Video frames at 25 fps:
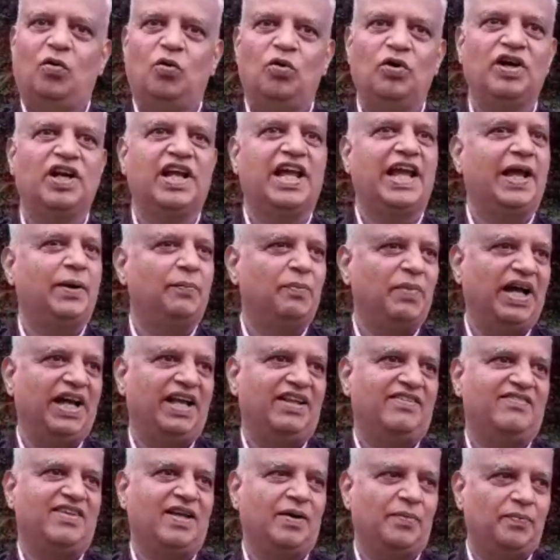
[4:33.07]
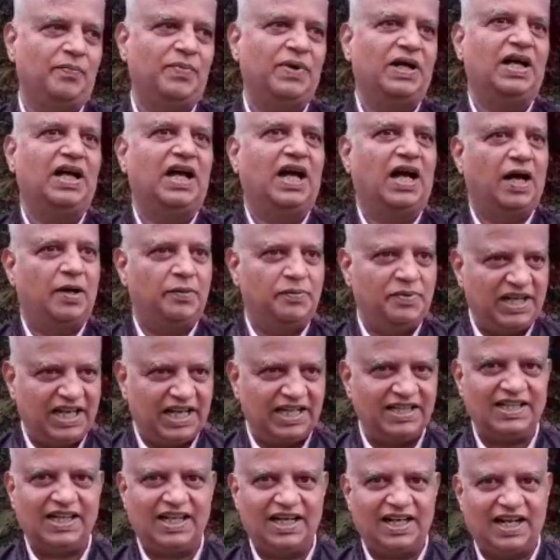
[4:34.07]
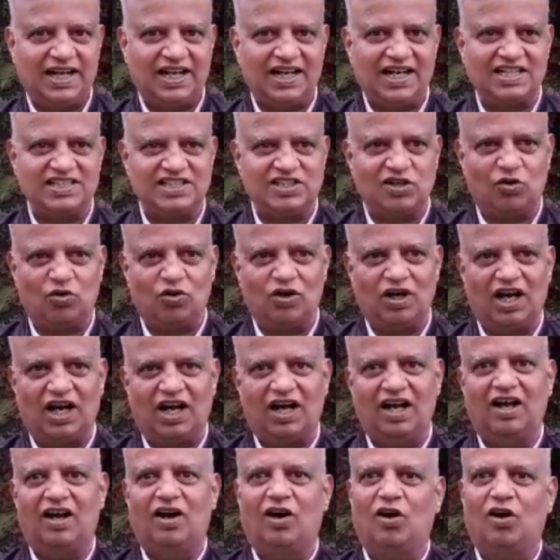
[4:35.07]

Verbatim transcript: उनके मैं सब अभिनंदन करना चाहूँगा